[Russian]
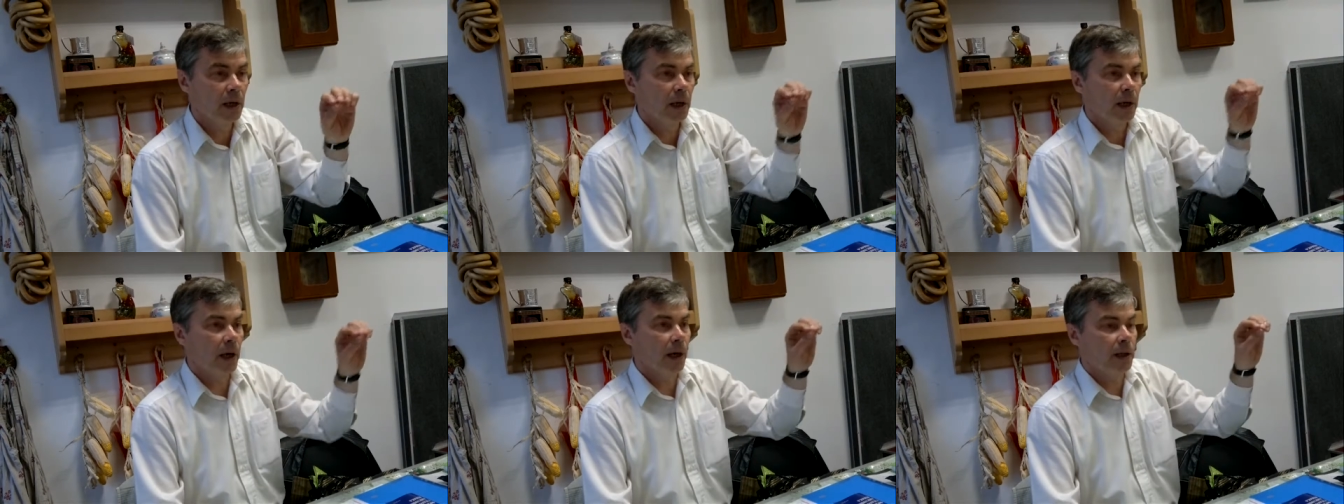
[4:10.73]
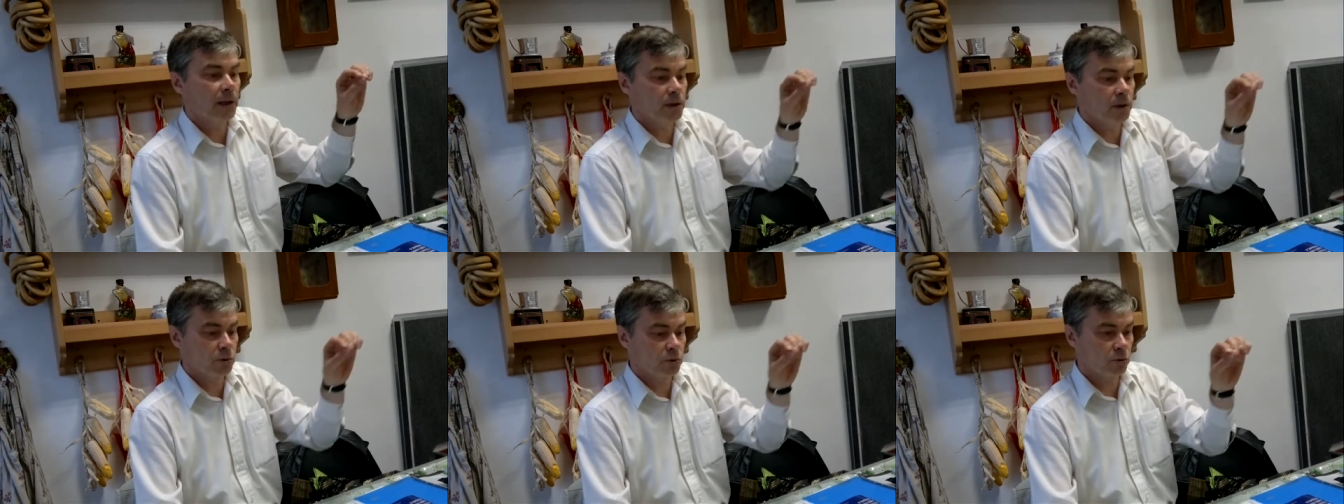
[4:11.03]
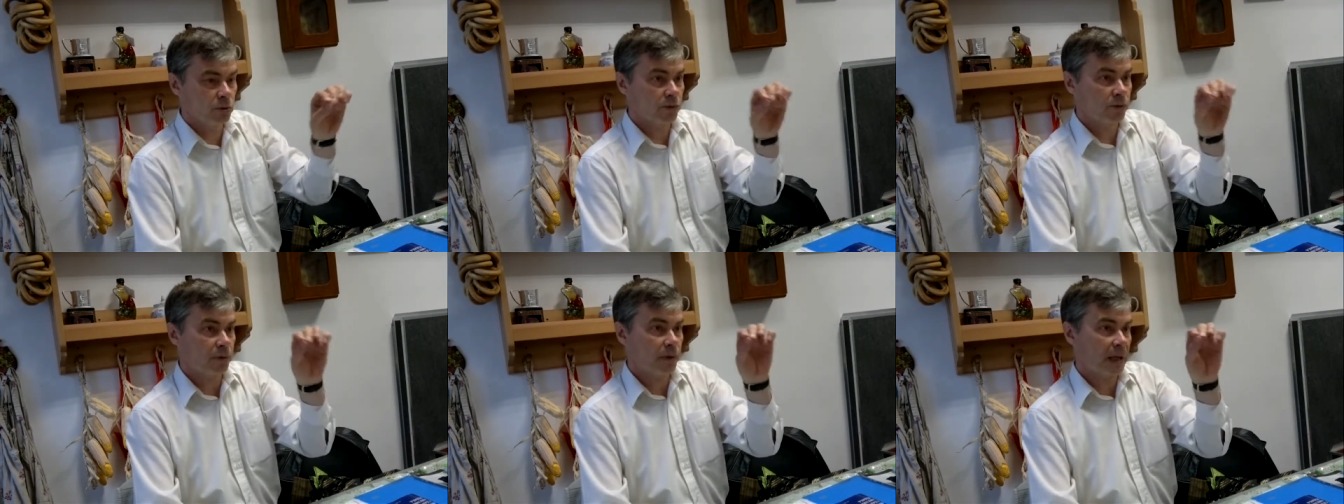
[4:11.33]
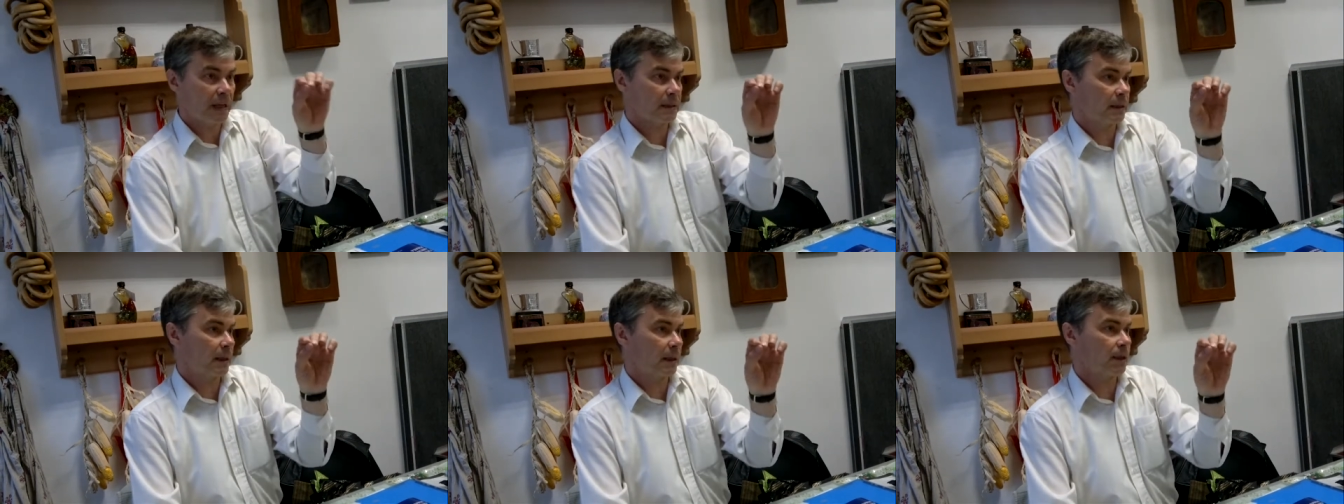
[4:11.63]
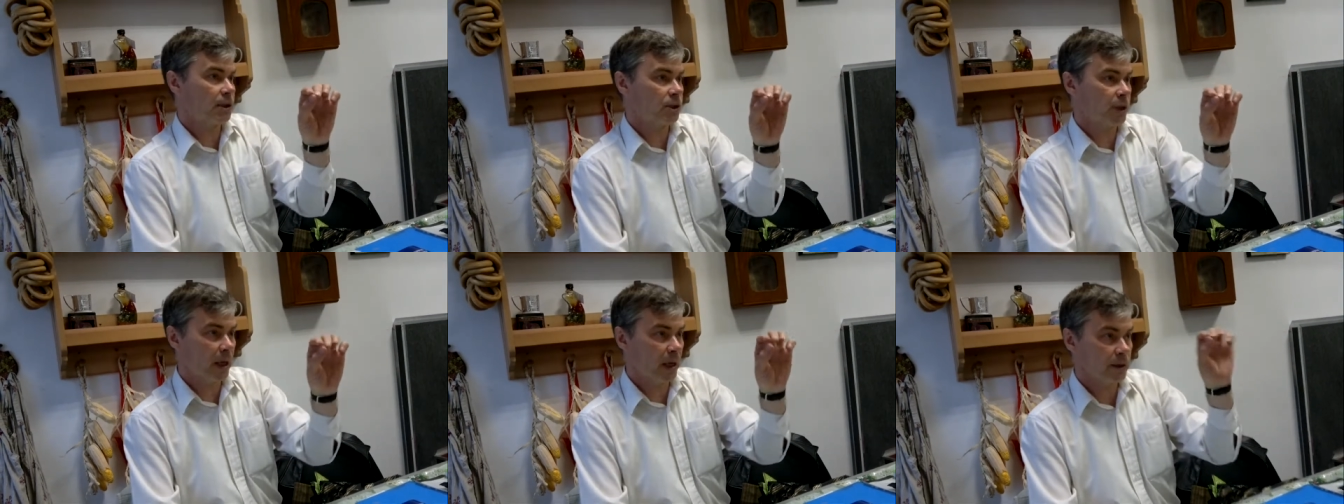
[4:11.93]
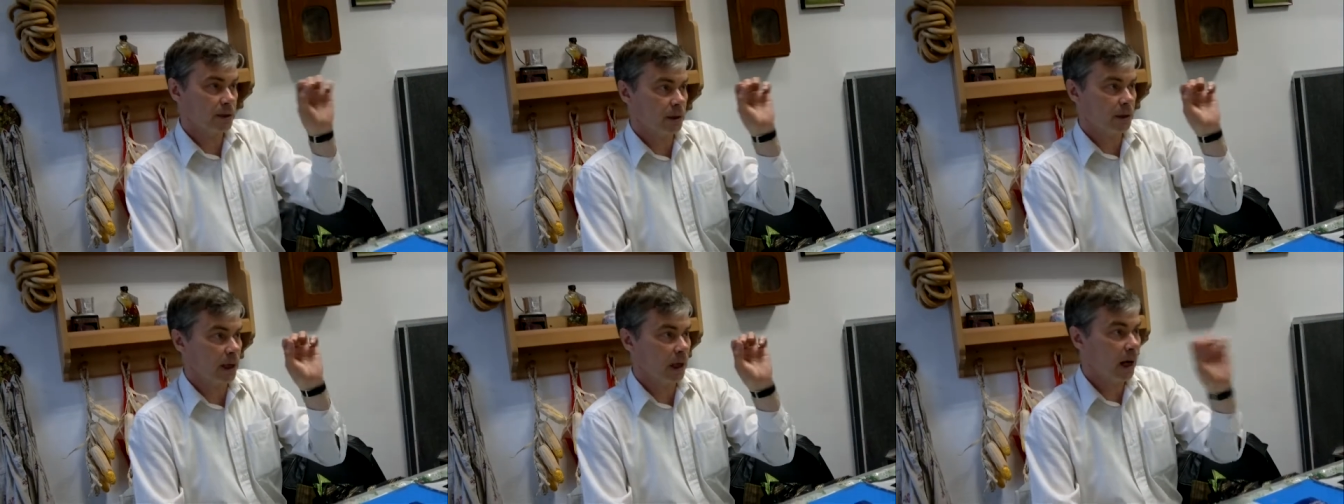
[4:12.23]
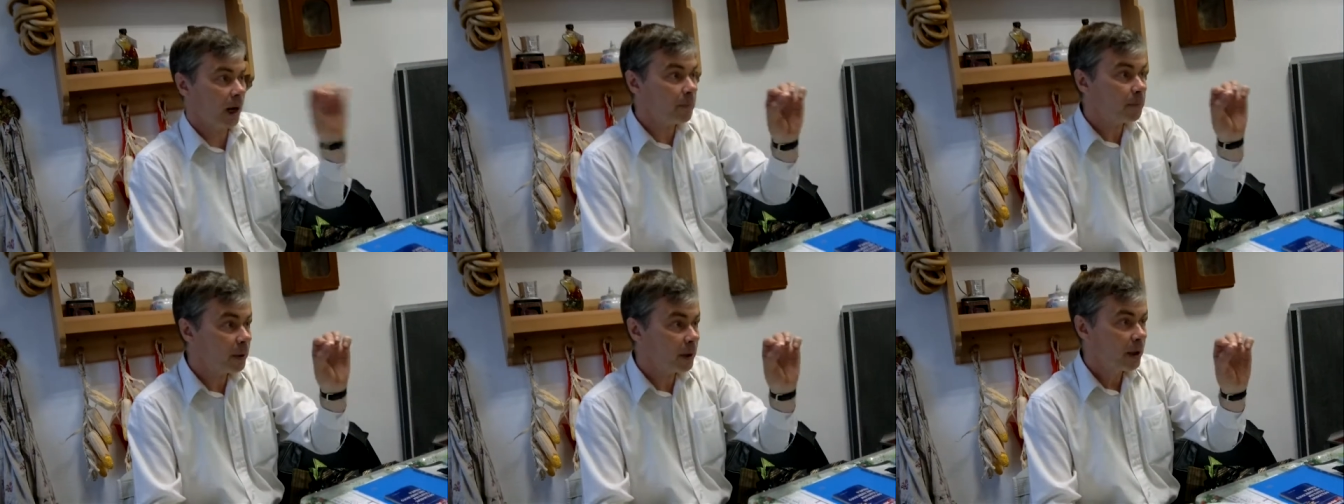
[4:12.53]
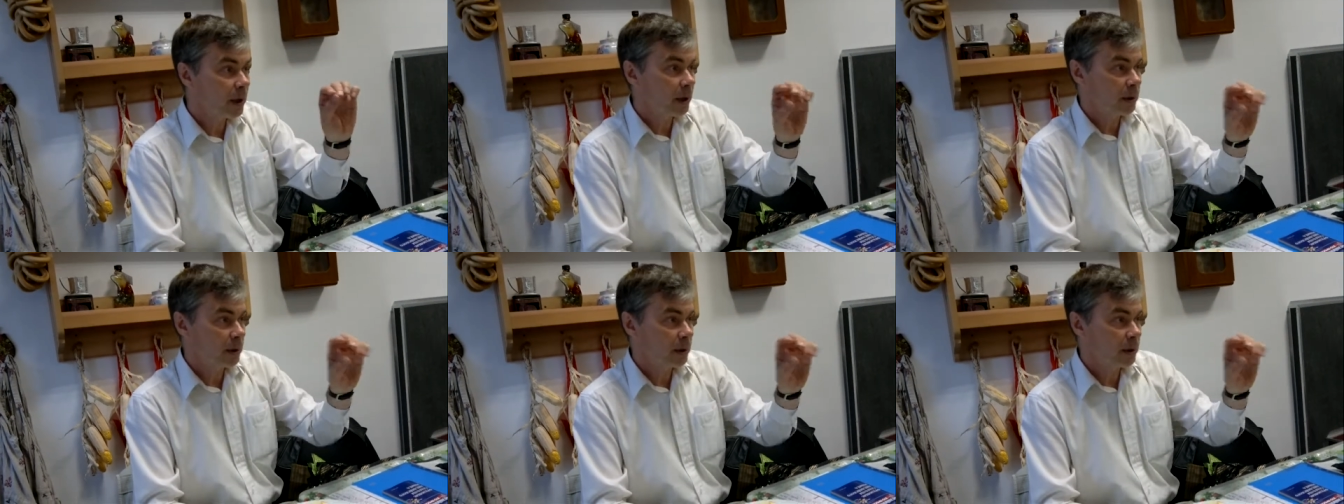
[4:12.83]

А если тут фраза кончается на up,